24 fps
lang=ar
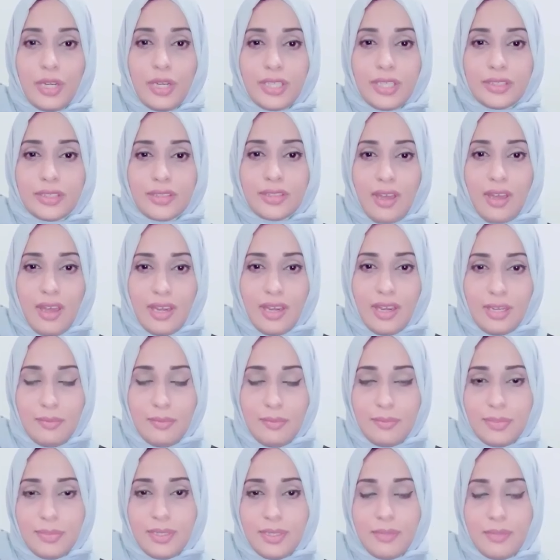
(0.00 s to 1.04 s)
للطالب
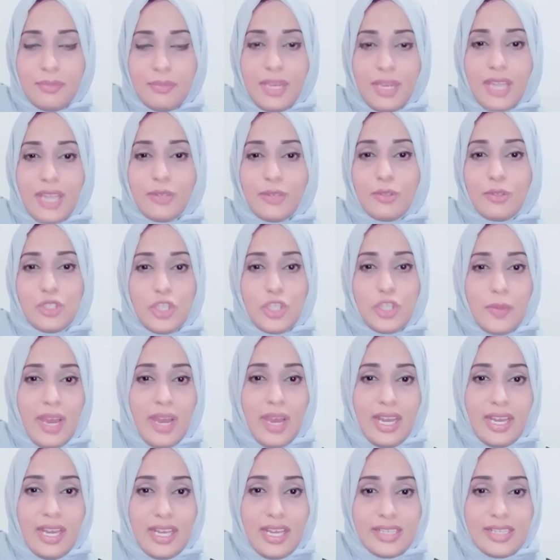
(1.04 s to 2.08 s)
بأن يجيب
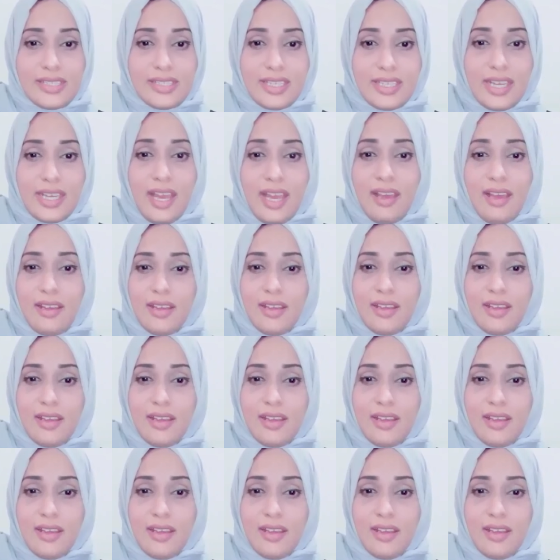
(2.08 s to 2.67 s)
على الأسئلة